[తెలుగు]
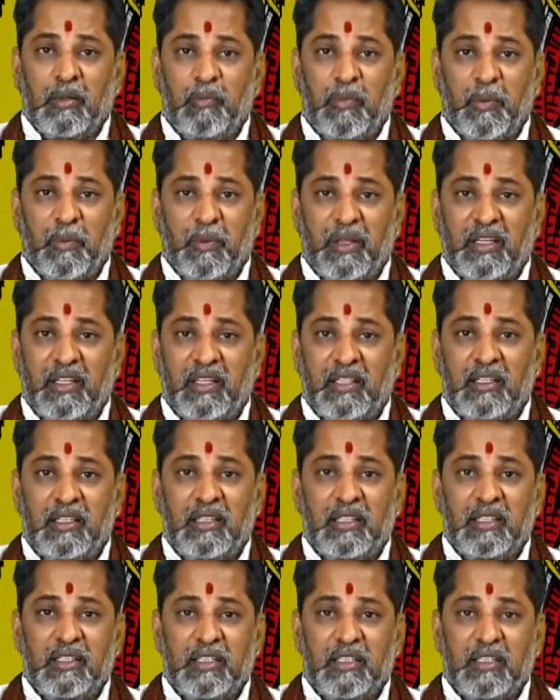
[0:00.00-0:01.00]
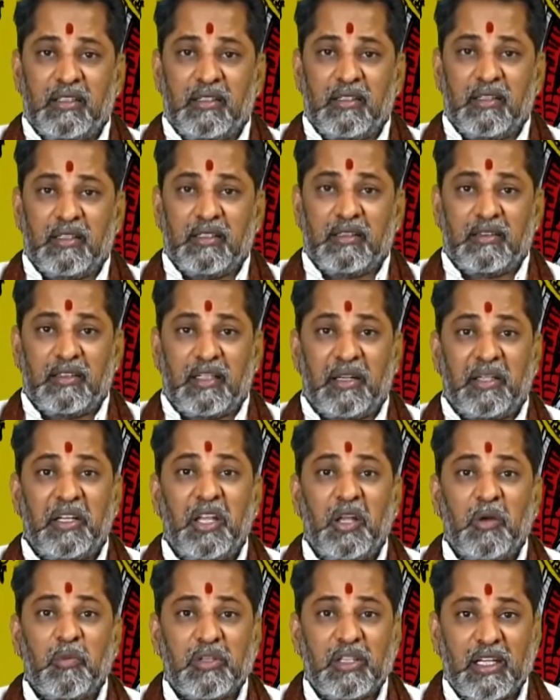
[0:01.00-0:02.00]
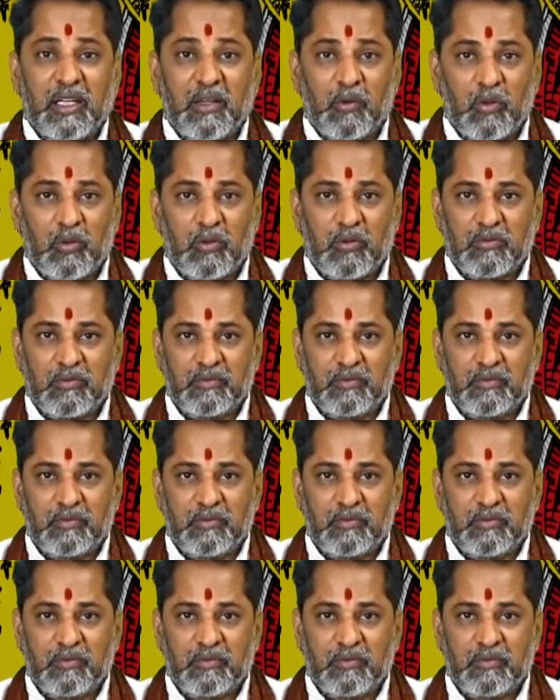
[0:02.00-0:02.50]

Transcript: మిమ్మల్ని తట్టి రేపుతారు ఎవరు